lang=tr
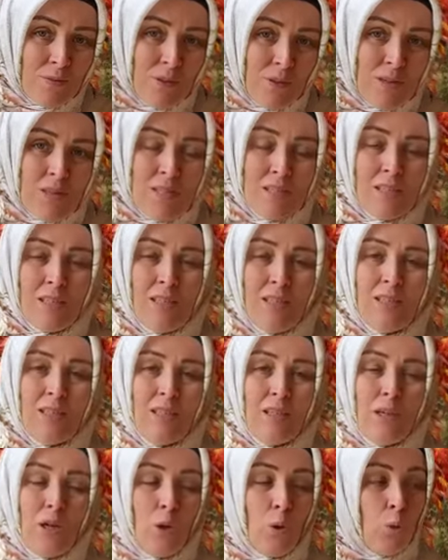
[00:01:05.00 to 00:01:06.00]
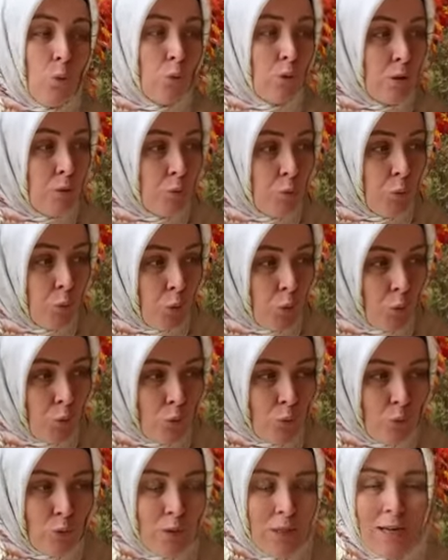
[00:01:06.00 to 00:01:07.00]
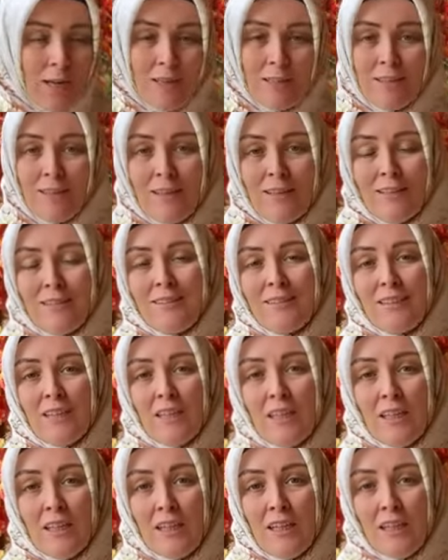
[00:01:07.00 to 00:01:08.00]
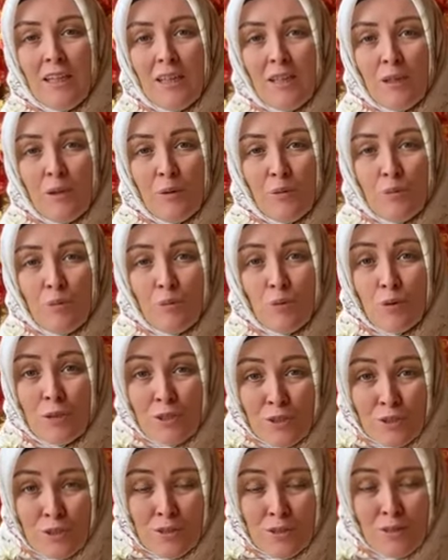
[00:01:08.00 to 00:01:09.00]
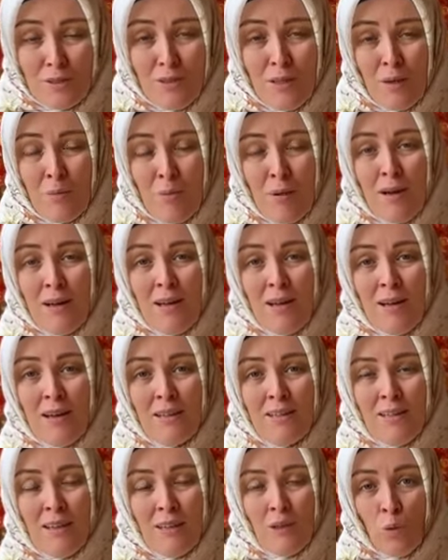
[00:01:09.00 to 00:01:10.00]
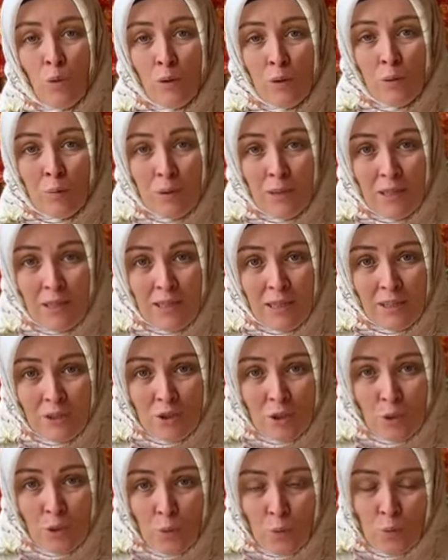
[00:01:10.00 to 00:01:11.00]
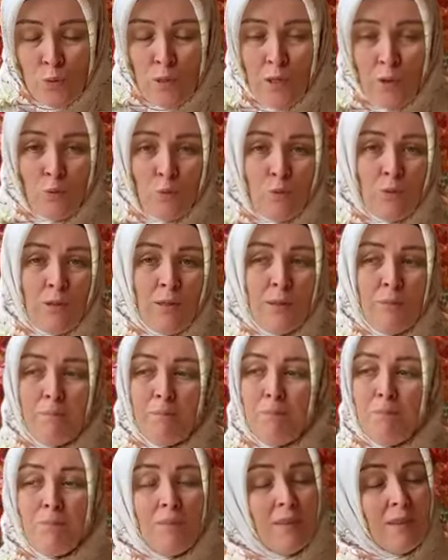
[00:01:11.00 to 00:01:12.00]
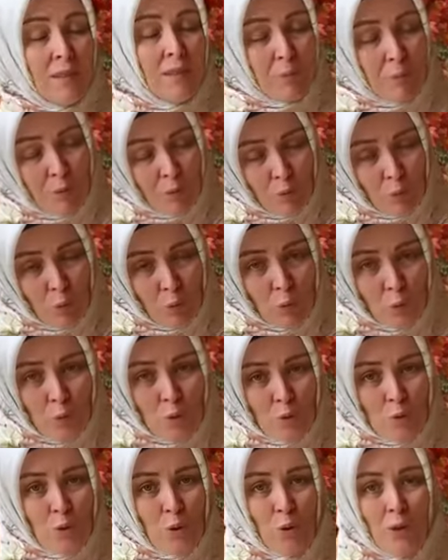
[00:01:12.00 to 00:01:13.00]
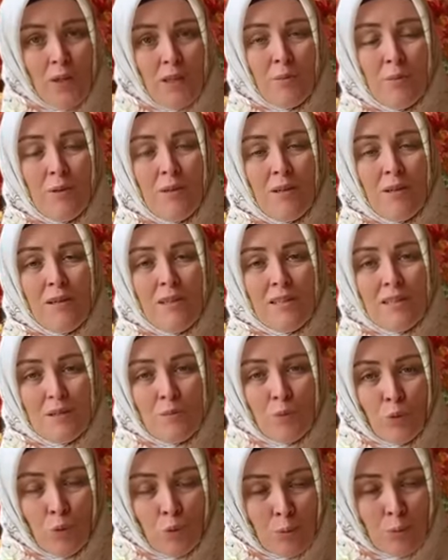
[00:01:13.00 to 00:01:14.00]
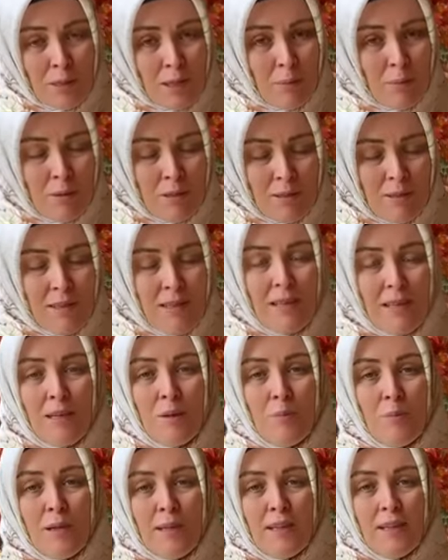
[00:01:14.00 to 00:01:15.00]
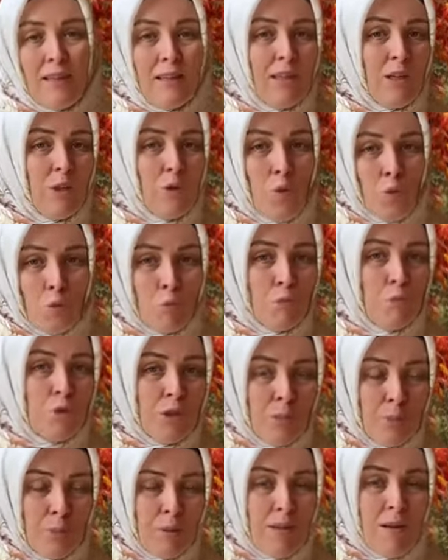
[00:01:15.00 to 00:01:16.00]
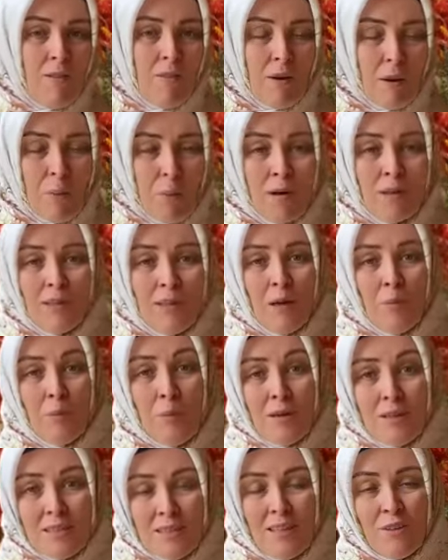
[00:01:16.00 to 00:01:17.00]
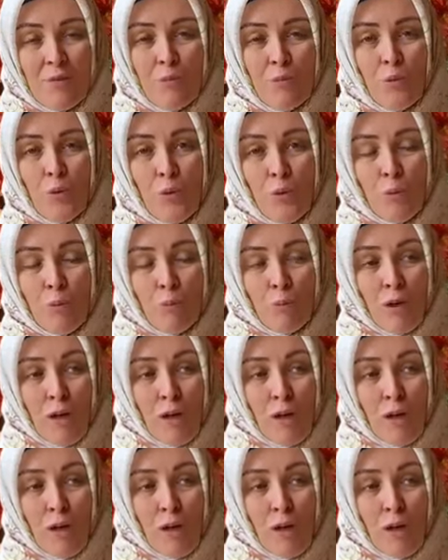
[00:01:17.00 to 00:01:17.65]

varsa onları bu görüntülerden, e, bu acı haberlerden olabildiğince uzak tutalım. Deprem olduğunu söyleyebiliriz. Bunu bilebilirler elbette. Hani yokmuş gibi davranmaktan bahsetmiyorum.